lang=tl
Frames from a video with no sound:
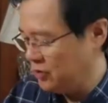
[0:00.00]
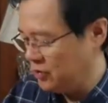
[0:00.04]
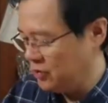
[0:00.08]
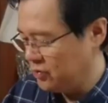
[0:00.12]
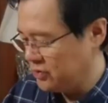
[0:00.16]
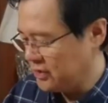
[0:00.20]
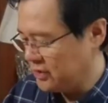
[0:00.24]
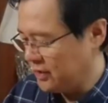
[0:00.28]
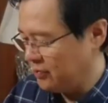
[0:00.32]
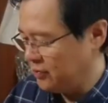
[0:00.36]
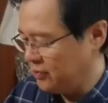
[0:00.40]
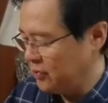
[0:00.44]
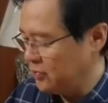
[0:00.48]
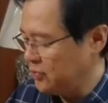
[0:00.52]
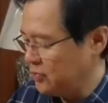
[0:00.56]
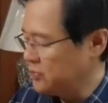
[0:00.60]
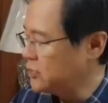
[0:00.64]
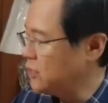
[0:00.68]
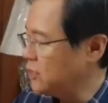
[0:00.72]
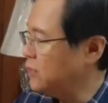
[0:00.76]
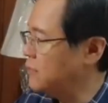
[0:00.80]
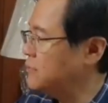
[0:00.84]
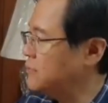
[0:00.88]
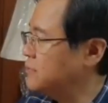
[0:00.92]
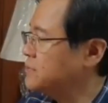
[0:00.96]
yung sa
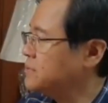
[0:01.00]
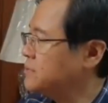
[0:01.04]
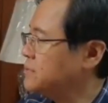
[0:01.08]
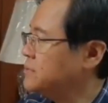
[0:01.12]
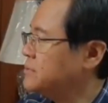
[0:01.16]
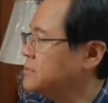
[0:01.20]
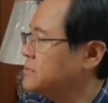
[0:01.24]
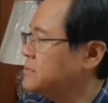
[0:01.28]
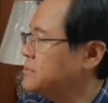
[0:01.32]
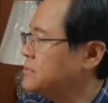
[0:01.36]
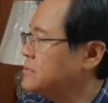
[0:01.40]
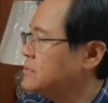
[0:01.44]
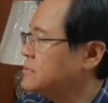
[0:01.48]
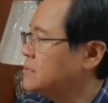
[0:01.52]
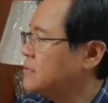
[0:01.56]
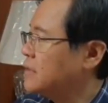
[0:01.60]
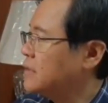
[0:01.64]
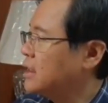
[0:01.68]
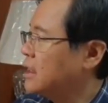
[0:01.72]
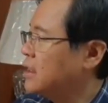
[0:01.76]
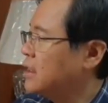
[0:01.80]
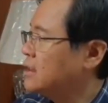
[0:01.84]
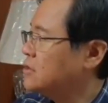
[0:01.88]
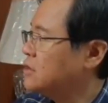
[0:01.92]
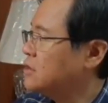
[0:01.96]
puso.
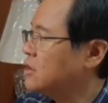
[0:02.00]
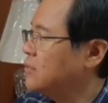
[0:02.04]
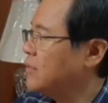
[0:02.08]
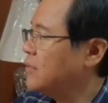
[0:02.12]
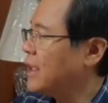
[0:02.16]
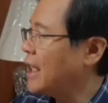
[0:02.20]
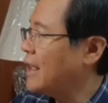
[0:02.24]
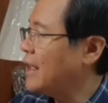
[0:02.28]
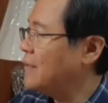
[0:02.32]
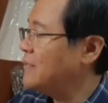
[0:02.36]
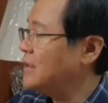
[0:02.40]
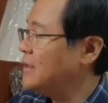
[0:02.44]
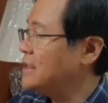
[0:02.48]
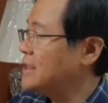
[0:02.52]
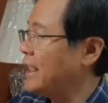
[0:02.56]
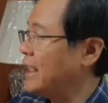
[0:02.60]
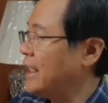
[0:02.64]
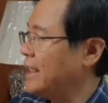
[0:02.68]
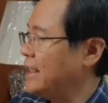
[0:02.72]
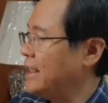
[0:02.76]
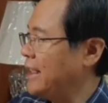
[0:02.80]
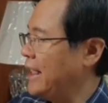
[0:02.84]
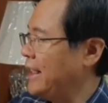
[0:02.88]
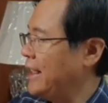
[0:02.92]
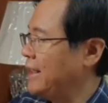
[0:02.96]
So maraming
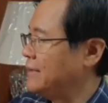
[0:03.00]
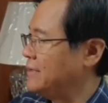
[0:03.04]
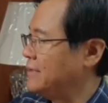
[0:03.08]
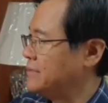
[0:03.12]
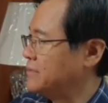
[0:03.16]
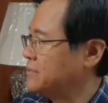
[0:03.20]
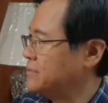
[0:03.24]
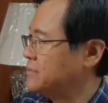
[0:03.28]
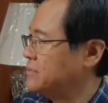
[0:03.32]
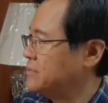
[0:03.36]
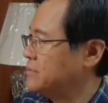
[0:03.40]
dahilan.